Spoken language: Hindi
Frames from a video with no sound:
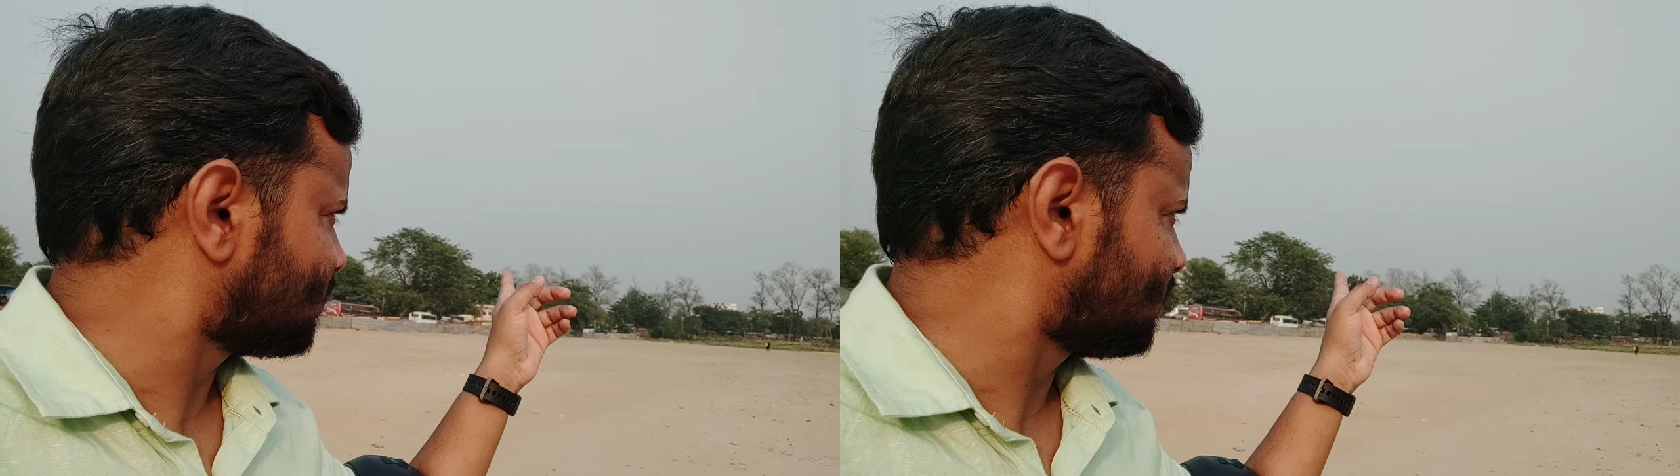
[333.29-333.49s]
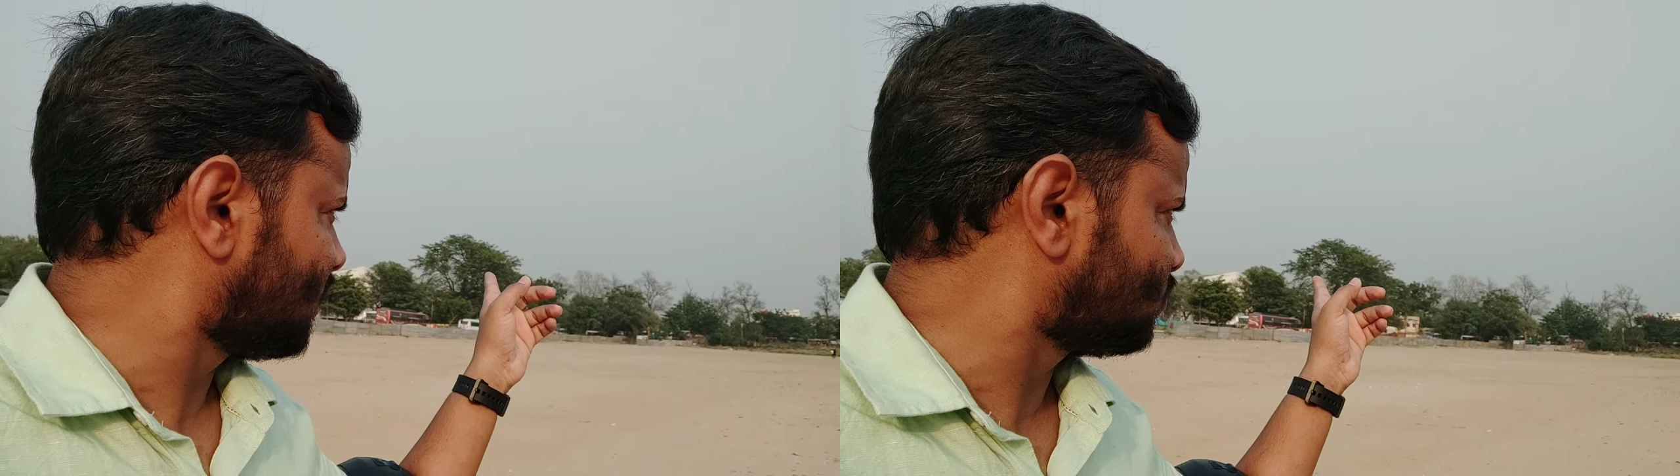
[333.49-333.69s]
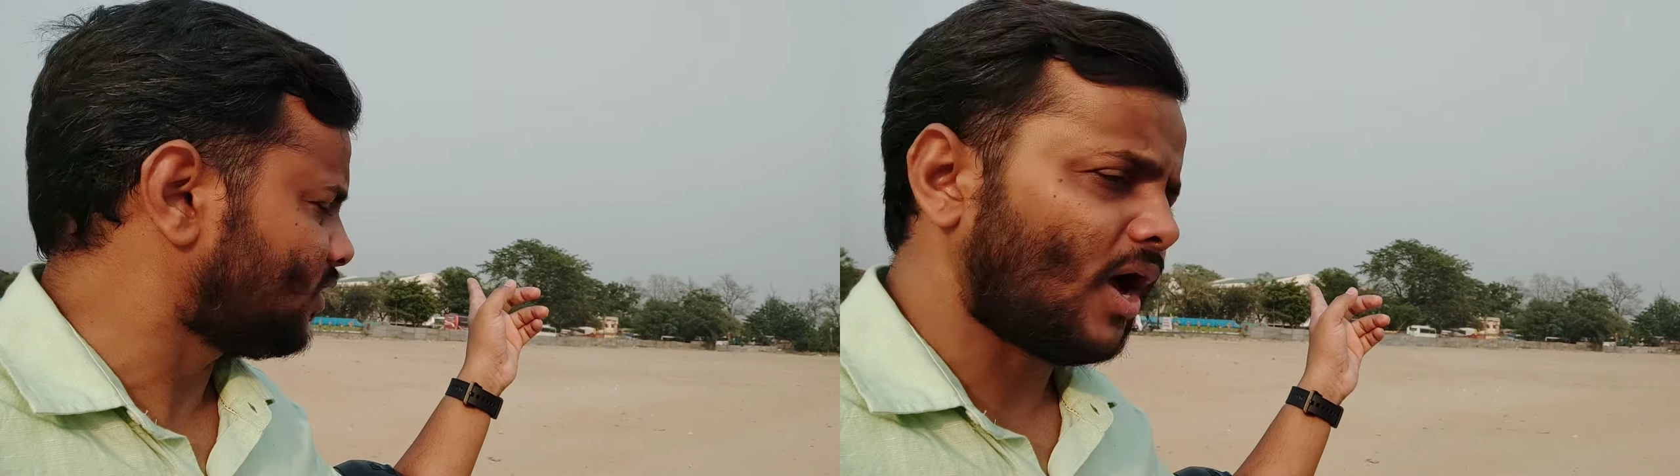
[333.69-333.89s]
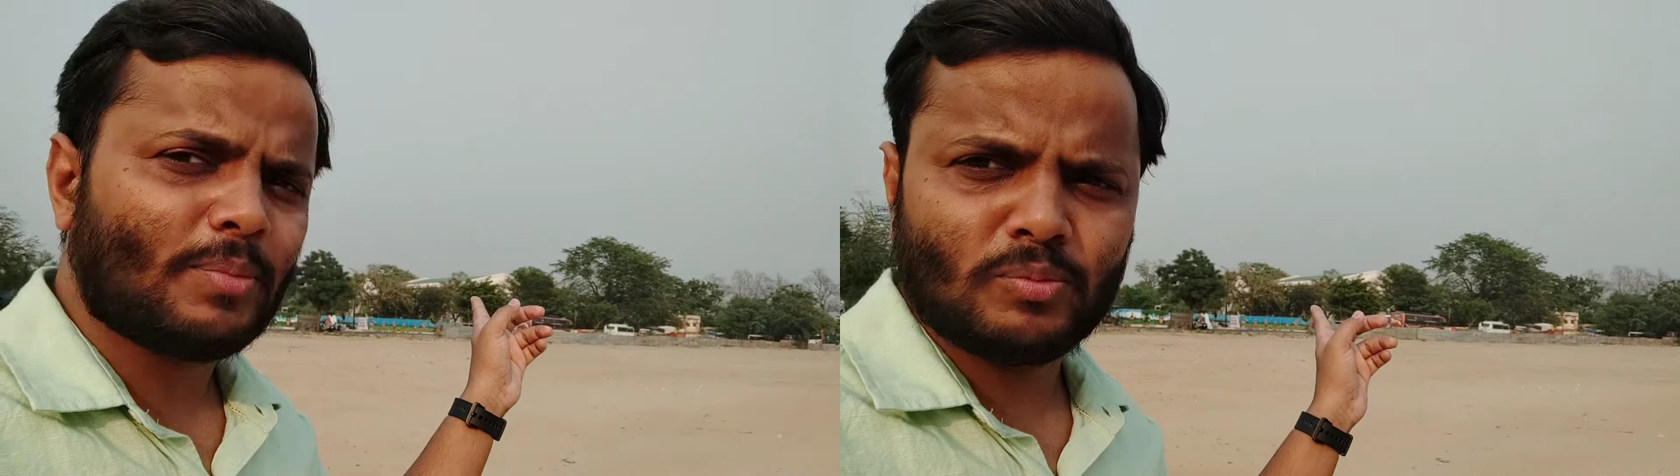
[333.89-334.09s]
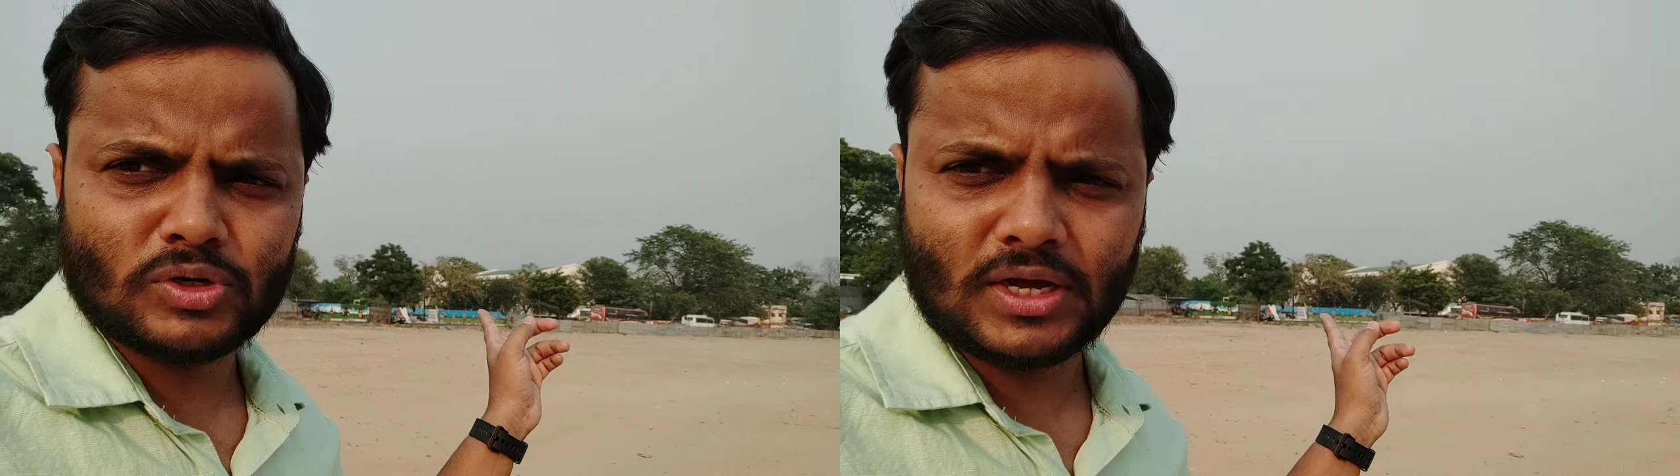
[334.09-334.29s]
से सीधा जो है
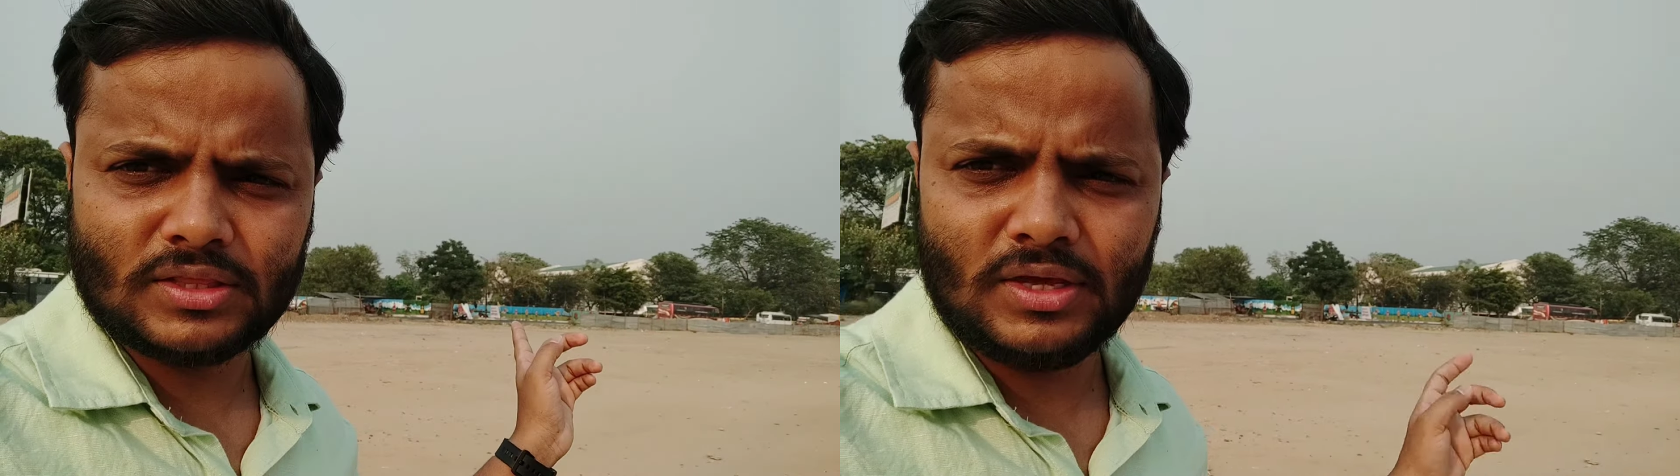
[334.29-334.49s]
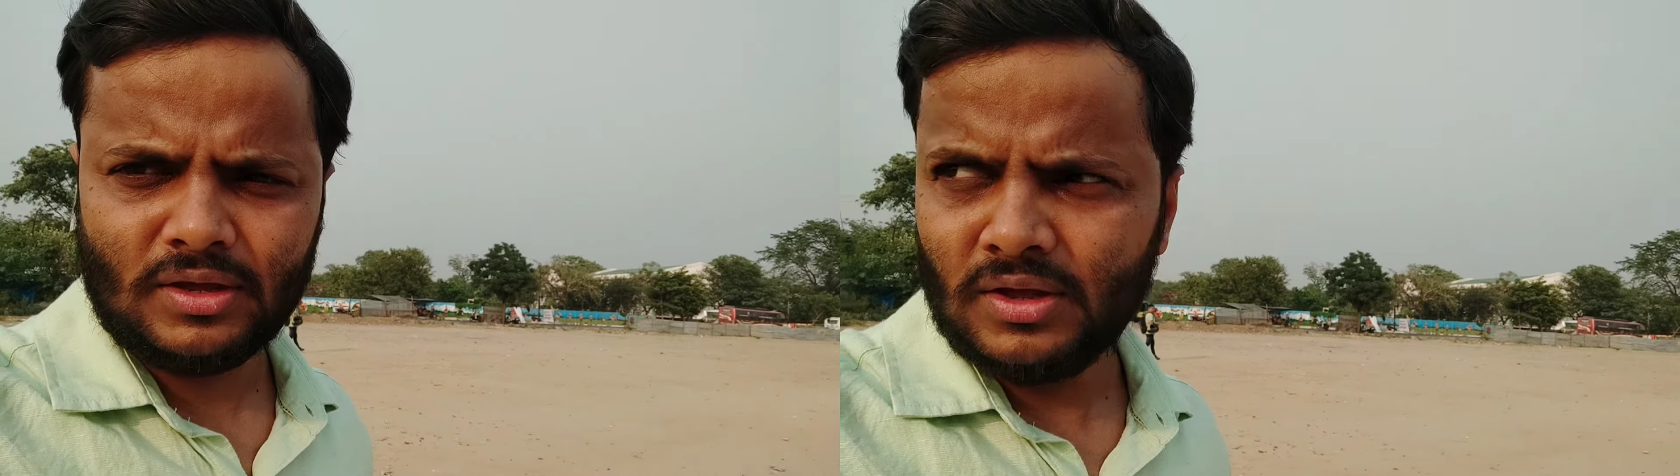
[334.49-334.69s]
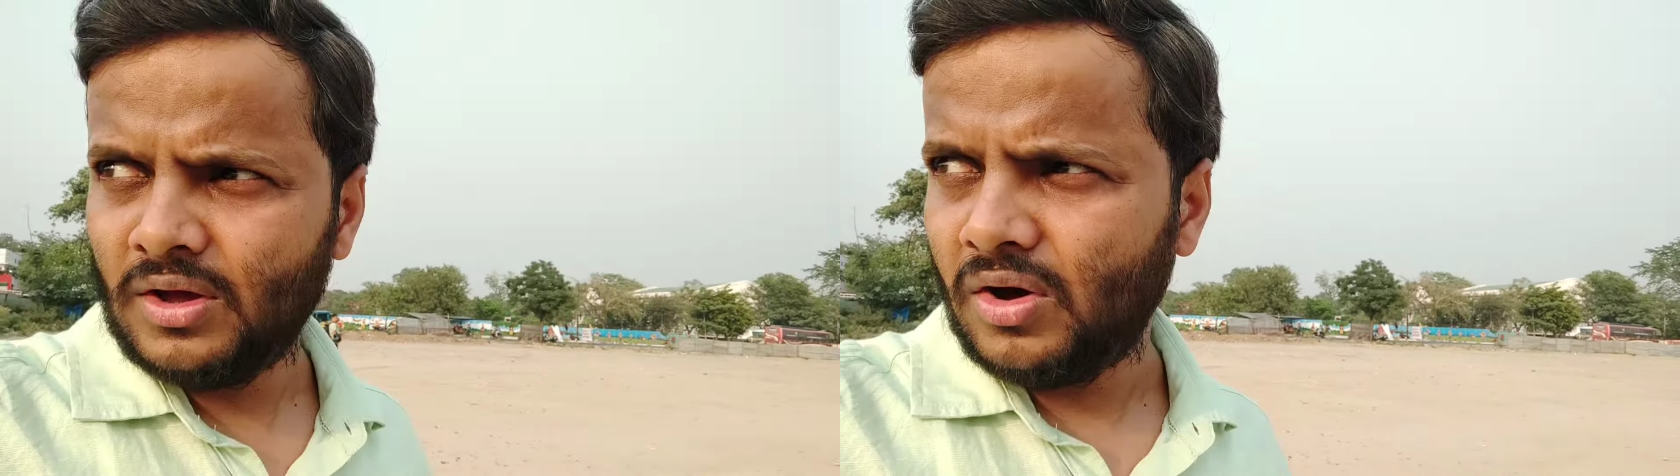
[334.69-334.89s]
यहाँ पर मुड़ जाती है